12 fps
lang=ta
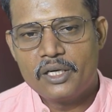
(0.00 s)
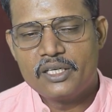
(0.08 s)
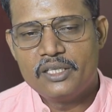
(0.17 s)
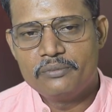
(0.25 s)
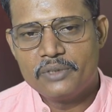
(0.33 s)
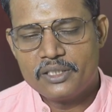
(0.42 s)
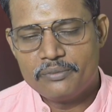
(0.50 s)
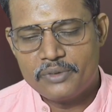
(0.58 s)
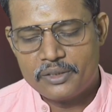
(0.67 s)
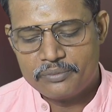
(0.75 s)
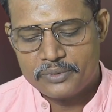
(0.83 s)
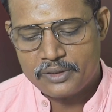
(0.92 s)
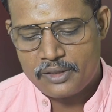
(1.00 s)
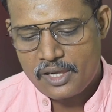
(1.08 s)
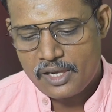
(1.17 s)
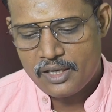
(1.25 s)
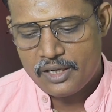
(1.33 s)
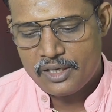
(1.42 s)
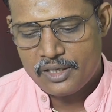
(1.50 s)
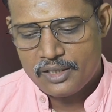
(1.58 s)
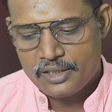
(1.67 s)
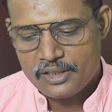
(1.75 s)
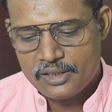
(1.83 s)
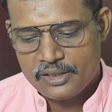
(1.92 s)
மார்கழி மாத பிறப்பு
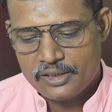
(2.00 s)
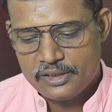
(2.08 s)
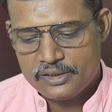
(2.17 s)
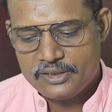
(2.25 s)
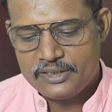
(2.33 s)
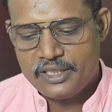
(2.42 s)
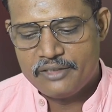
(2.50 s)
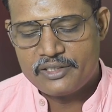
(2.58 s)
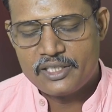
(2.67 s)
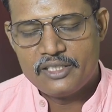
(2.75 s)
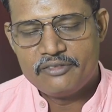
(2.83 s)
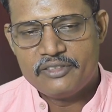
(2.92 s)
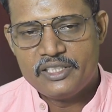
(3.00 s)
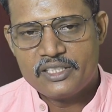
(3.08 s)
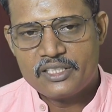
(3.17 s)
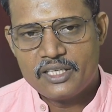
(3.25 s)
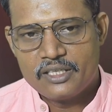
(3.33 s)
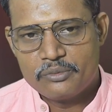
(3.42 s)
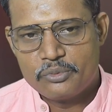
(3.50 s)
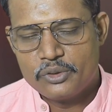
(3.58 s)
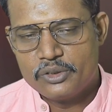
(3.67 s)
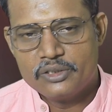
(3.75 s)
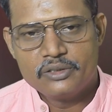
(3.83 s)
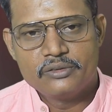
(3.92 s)
இது தேவர்களின் விடியற்காலை
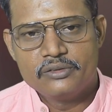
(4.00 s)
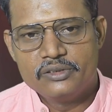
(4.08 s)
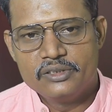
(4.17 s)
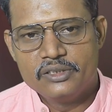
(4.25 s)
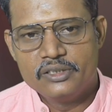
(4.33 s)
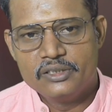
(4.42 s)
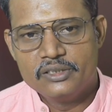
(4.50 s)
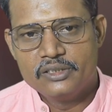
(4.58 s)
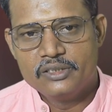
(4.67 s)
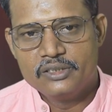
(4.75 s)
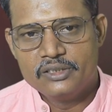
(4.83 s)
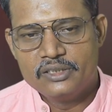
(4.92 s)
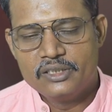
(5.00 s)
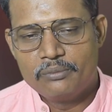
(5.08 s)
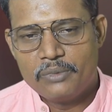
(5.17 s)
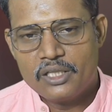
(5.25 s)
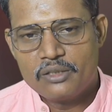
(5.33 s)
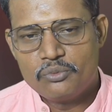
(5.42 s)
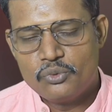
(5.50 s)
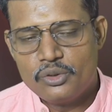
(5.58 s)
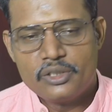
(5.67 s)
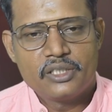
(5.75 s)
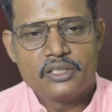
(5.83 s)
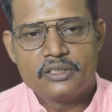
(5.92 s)
பொழுது இந்த மாதம்
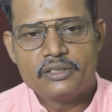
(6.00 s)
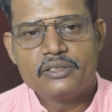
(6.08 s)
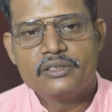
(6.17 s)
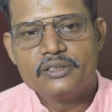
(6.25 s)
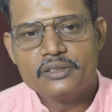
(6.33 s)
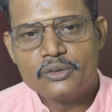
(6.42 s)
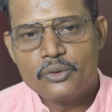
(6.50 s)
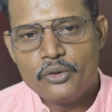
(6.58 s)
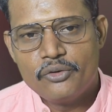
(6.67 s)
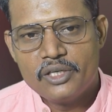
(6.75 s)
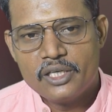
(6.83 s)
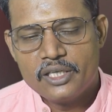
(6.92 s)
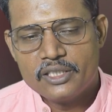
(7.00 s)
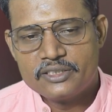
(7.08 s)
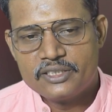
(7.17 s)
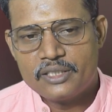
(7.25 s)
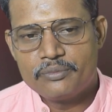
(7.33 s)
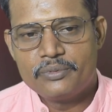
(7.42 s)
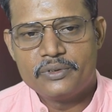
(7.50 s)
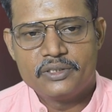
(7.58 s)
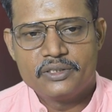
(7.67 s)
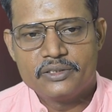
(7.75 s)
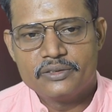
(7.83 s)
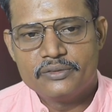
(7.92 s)
முழுக்க கோவில்களில் சிறப்பு
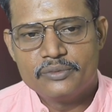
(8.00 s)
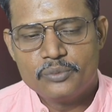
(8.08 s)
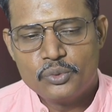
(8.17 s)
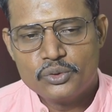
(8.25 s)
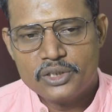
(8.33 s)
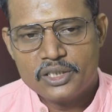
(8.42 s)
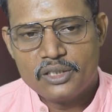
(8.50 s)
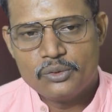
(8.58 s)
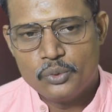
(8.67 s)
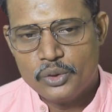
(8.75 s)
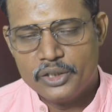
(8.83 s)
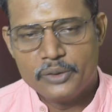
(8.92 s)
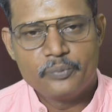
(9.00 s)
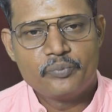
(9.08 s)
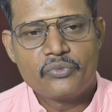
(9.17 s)
பூஜைகள் உண்டு